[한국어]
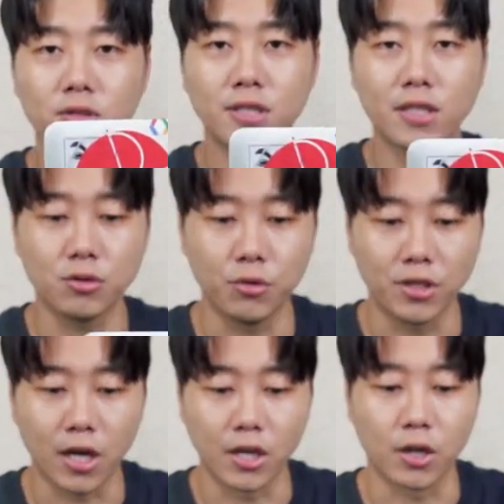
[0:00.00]
스탠드
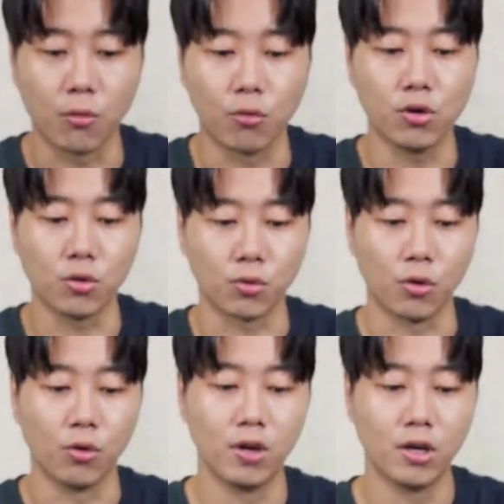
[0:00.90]
위에다가 이렇게
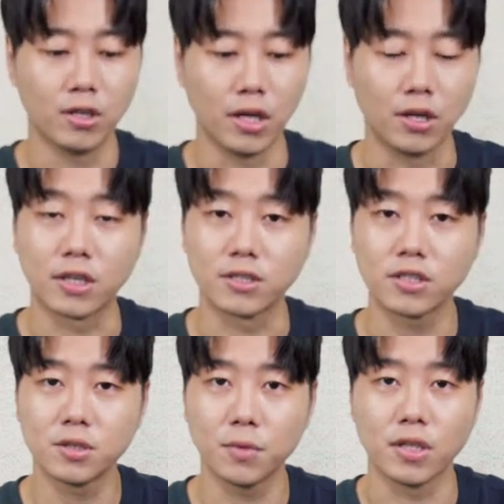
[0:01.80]
올려놓고 네, 이렇게
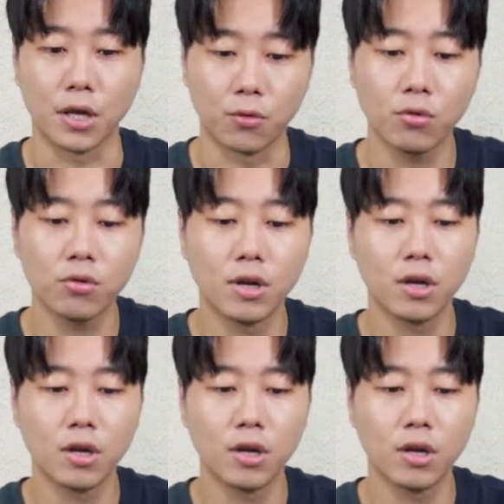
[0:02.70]
쓰시면 되고